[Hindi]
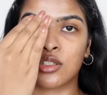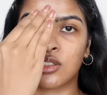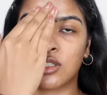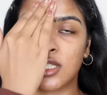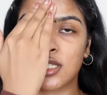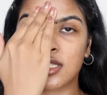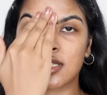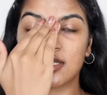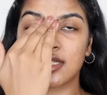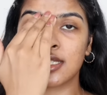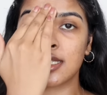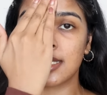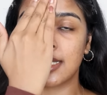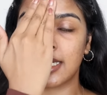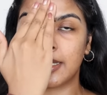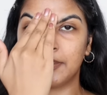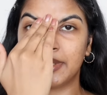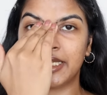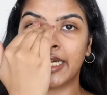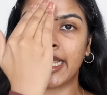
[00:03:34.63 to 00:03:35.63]
So this is the
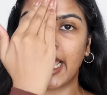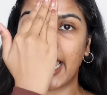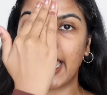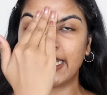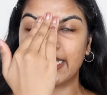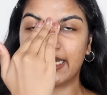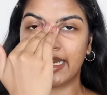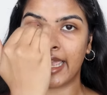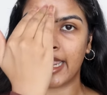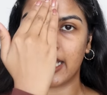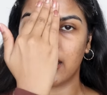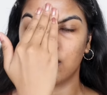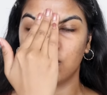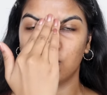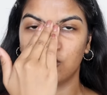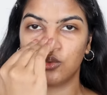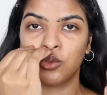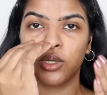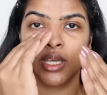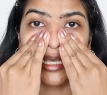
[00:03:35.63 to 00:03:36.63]
step that I like
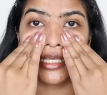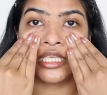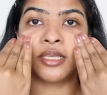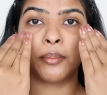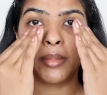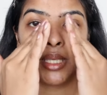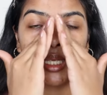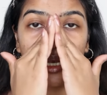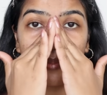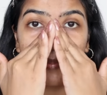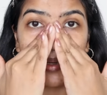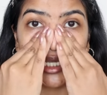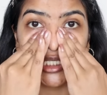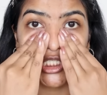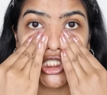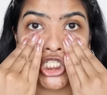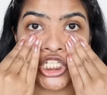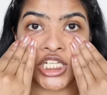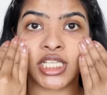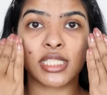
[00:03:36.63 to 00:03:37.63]
टू डू ताकि मेकअप
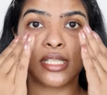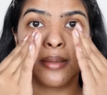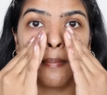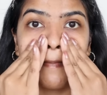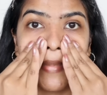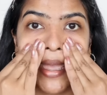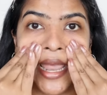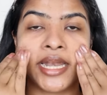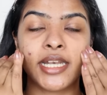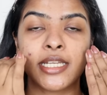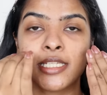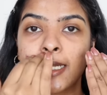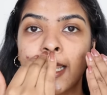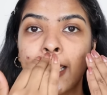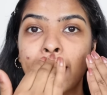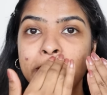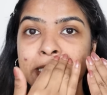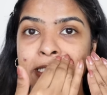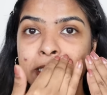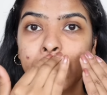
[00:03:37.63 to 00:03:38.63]
अच्छे से बैठ
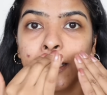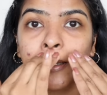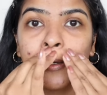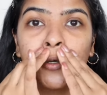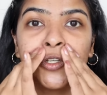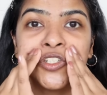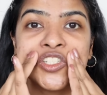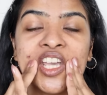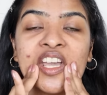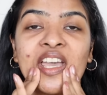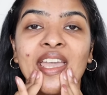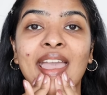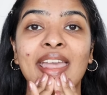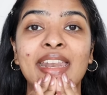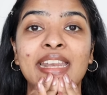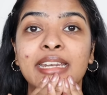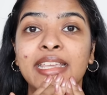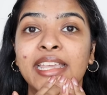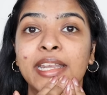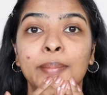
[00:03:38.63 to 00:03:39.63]
जाए सिंक हो जाए
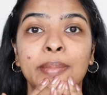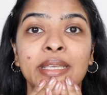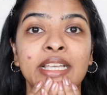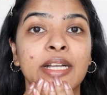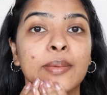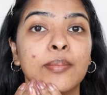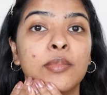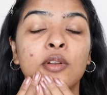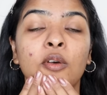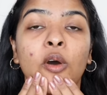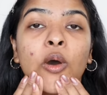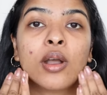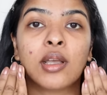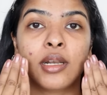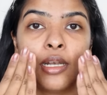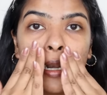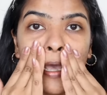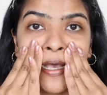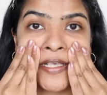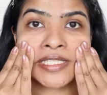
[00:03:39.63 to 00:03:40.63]
एंड इट कैन बिकम
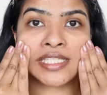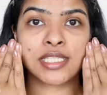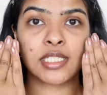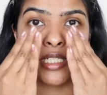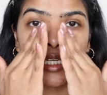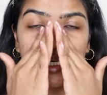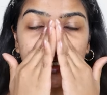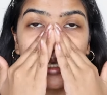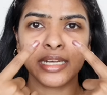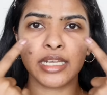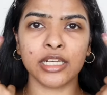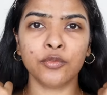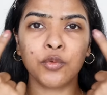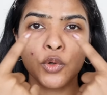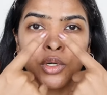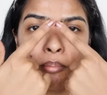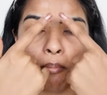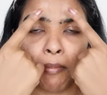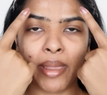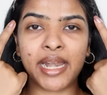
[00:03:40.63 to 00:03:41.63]
लॉन्ग लास्टिंग एंड इट
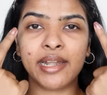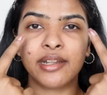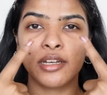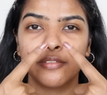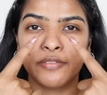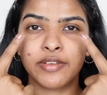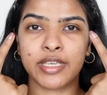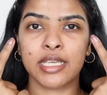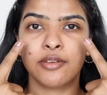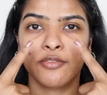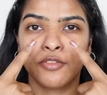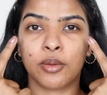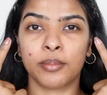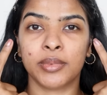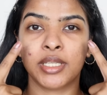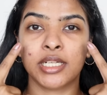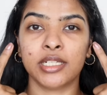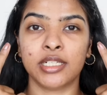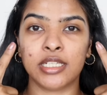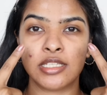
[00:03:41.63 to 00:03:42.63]
वोंट मेल्ट अवे
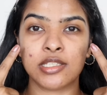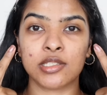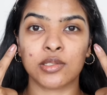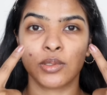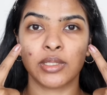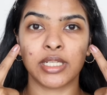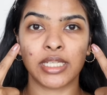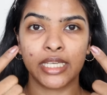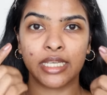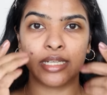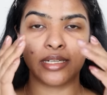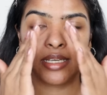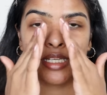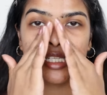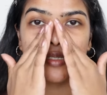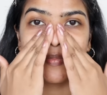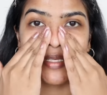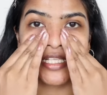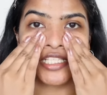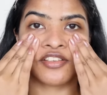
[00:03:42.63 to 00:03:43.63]
फ्रॉम द टी जोन एरिया
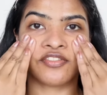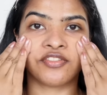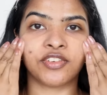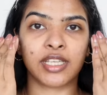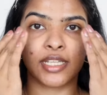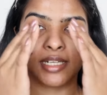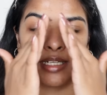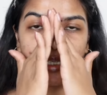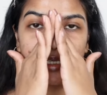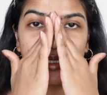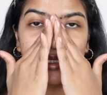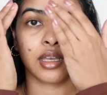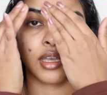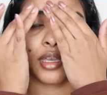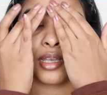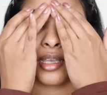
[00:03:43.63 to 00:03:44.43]
स्पेसिफिकली